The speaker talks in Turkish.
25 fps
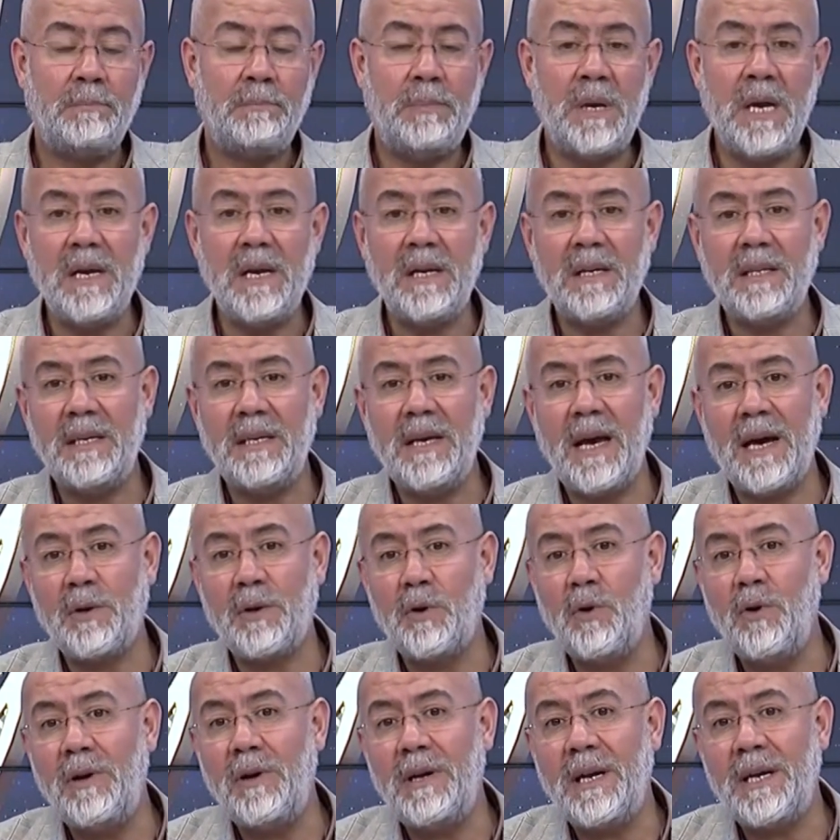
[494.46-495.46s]
Bir diğeri
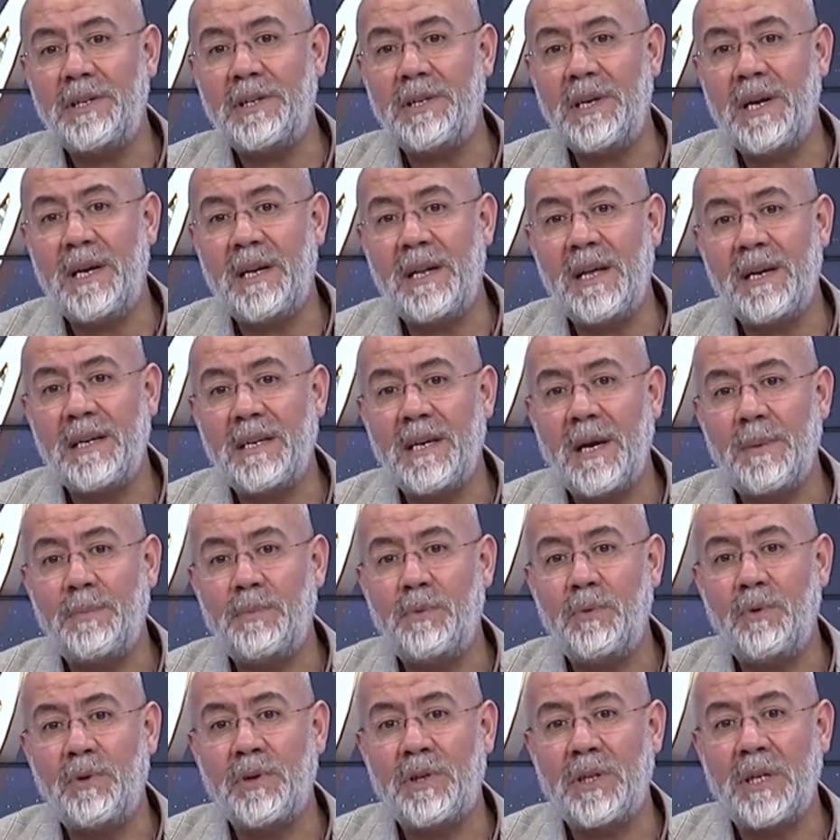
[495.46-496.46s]
öyle şeyler
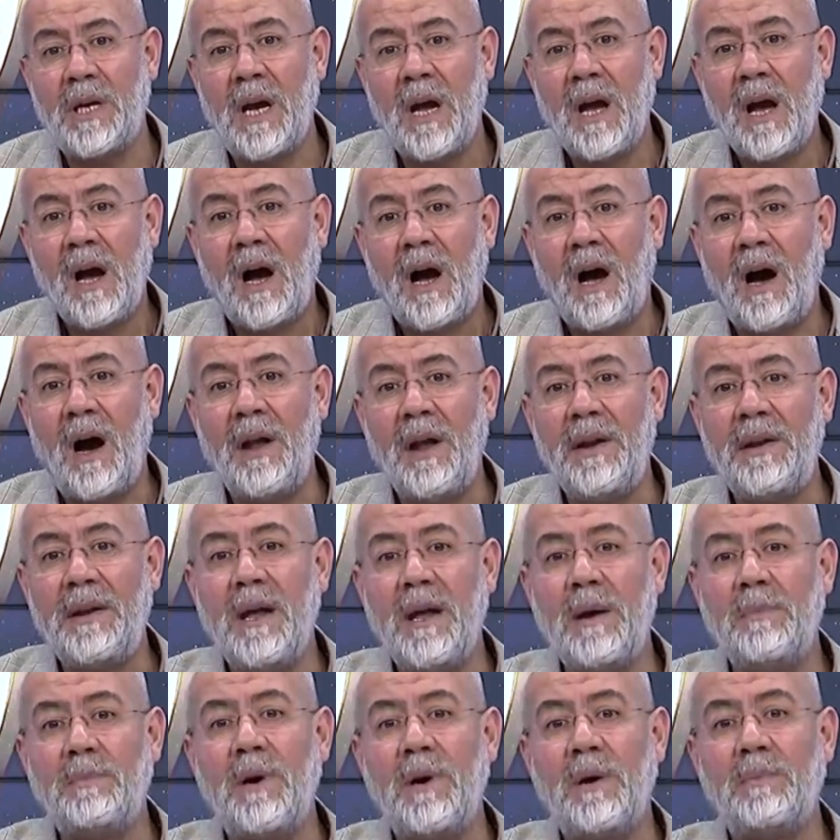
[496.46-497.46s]
yapıyor ki
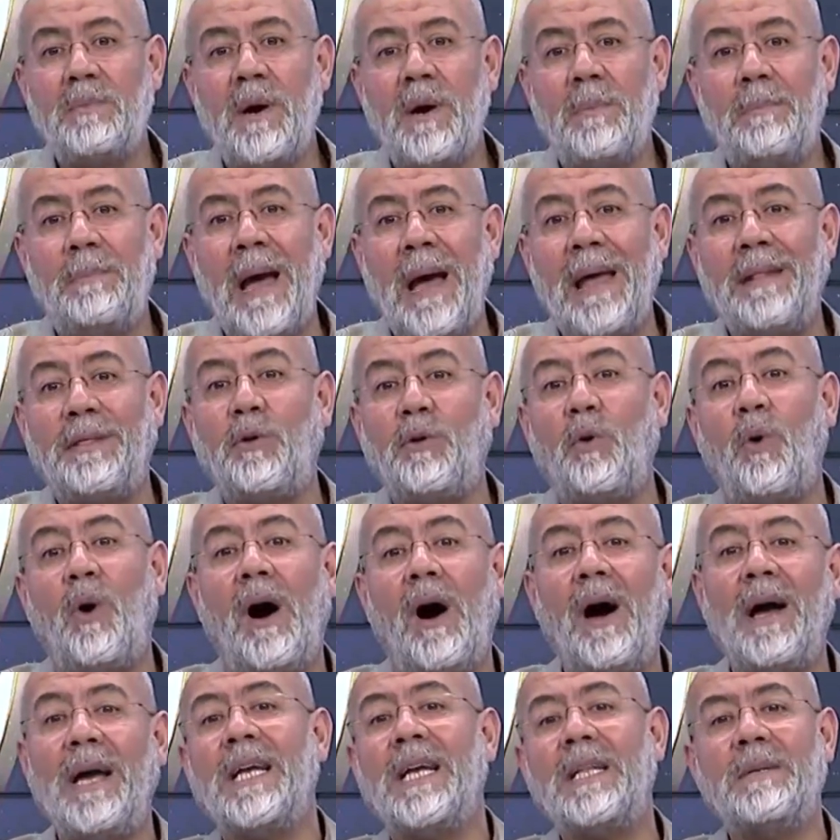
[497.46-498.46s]
anne baba
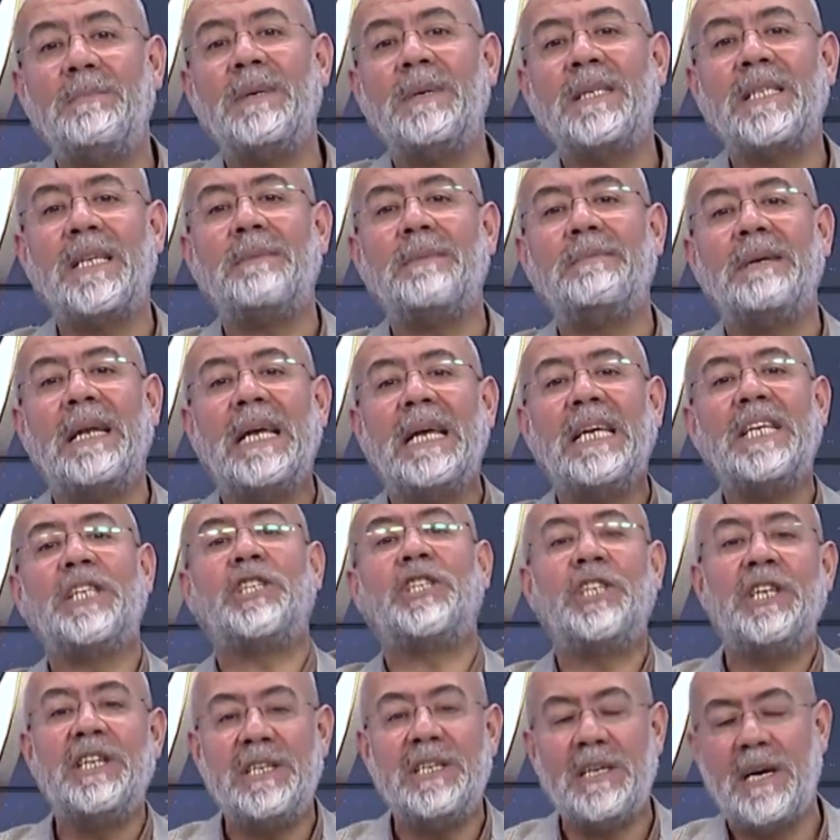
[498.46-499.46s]
beddua etmese bile
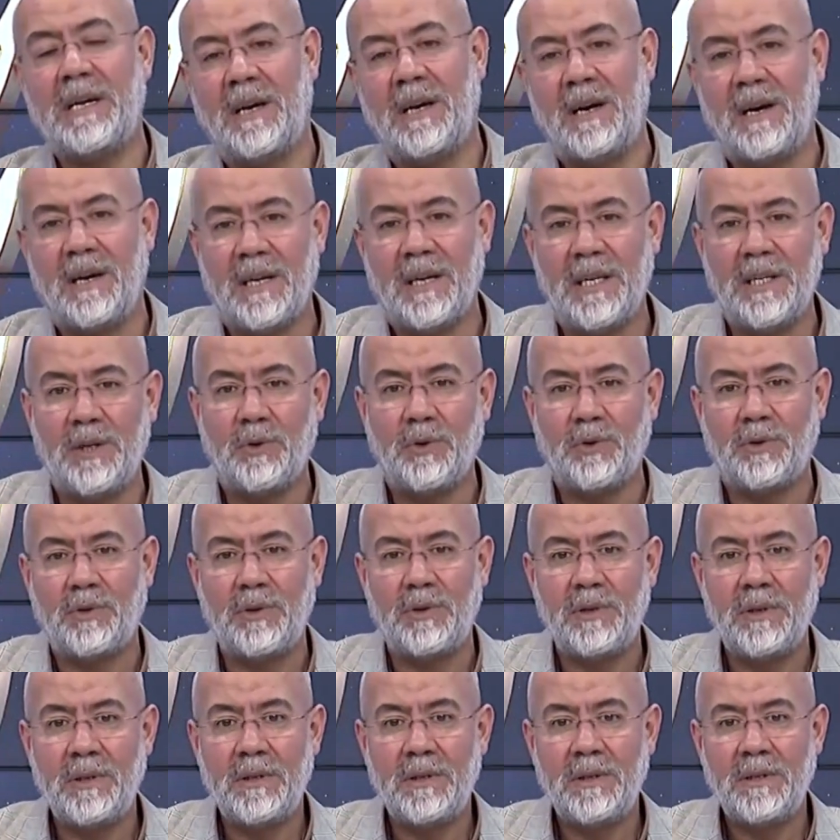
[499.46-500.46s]
içinden ağlıyor.